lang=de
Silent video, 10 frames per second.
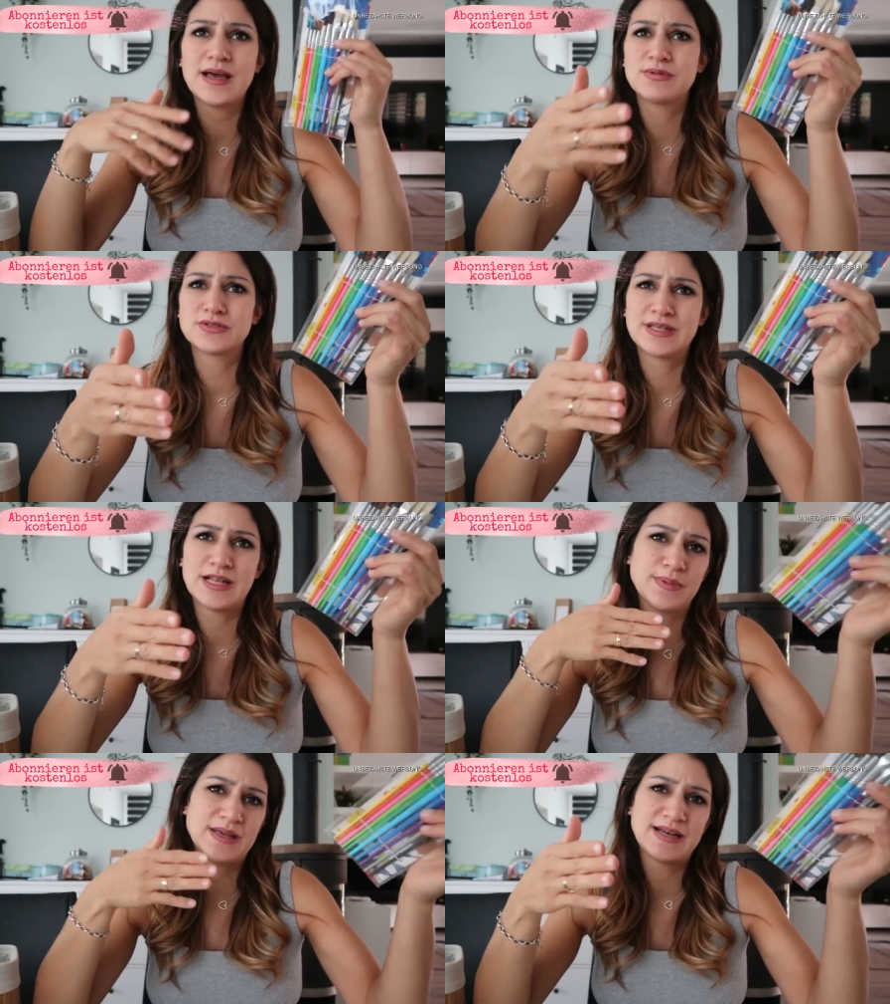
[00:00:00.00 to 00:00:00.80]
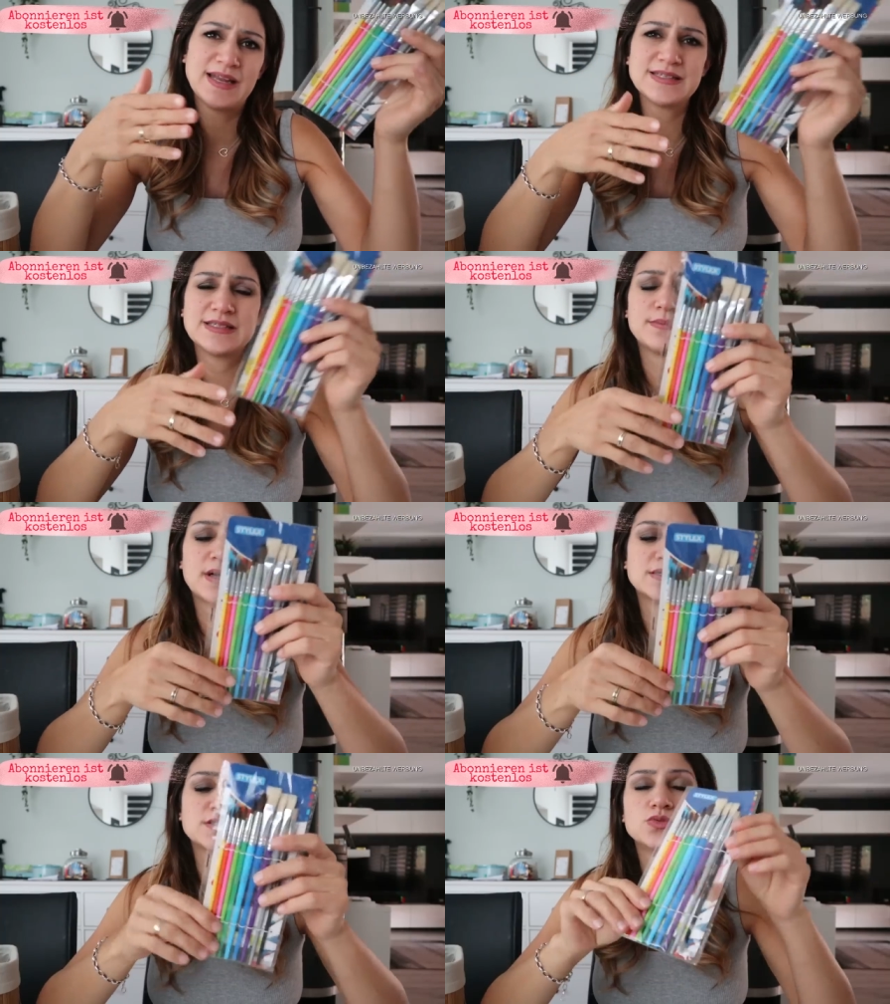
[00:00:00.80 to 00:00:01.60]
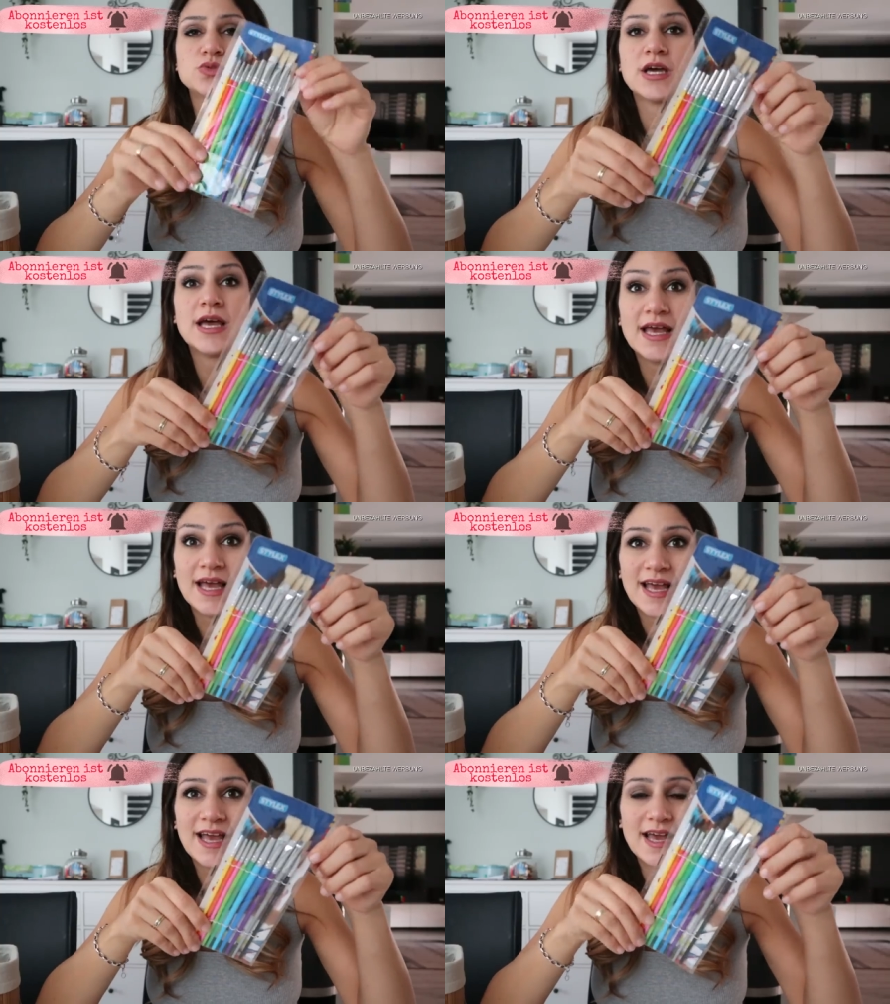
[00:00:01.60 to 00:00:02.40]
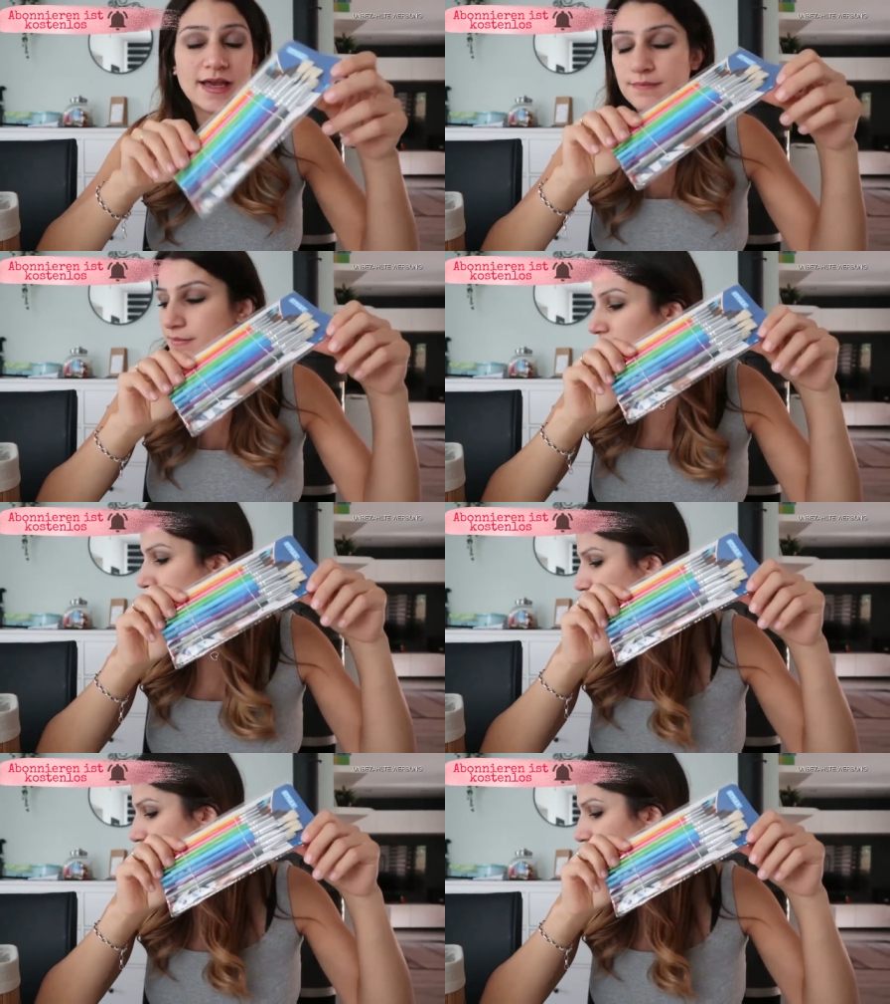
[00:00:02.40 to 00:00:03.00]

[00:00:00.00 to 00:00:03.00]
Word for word: Aber ich glaube, ich erkläre es ja immer ganz gut. Ähm, dann